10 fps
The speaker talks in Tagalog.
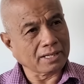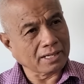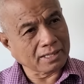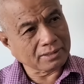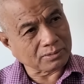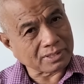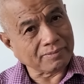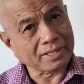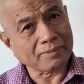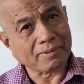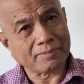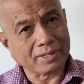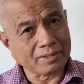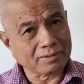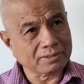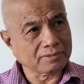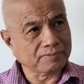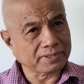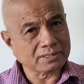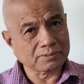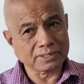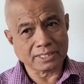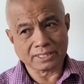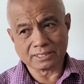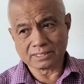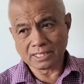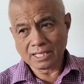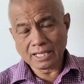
ah, to 75 ganun yung first two years.